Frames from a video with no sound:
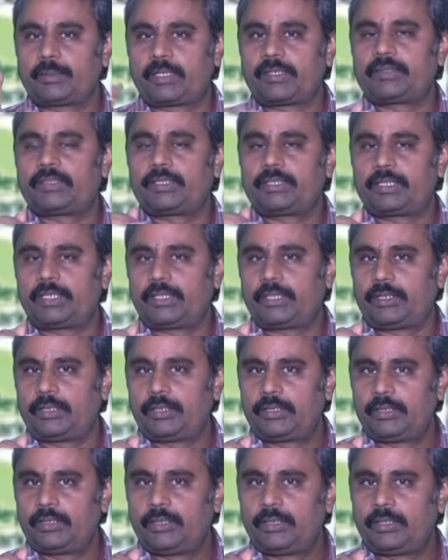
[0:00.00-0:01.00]
పరిస్థితికి
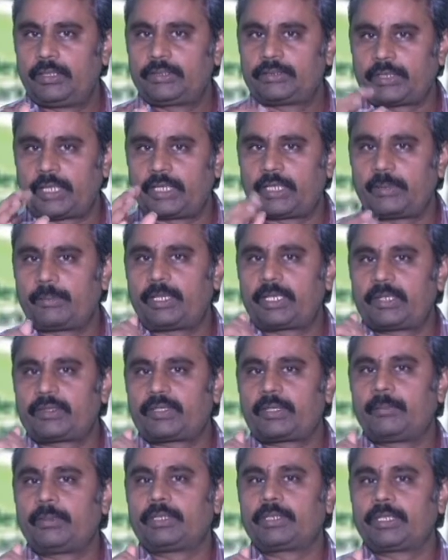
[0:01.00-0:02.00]
చైనా భారత్
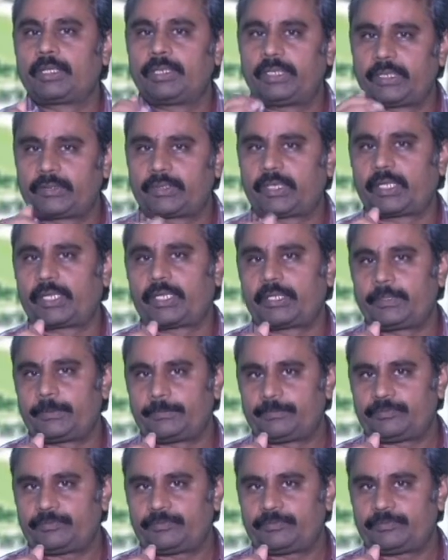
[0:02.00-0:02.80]
సంబంధాలు దిగజారాయి